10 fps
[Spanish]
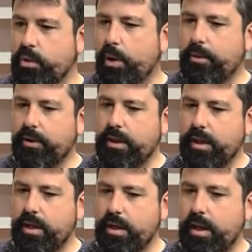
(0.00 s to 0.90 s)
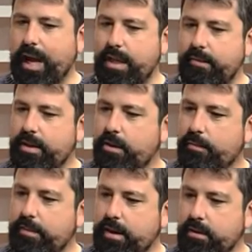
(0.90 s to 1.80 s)
no porque haya vendido
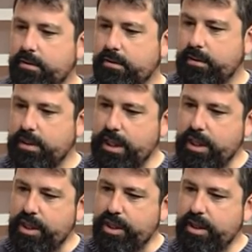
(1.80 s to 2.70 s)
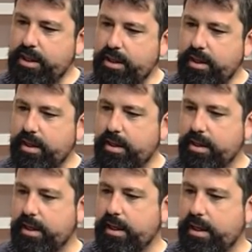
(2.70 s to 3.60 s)
menos quiere decir que,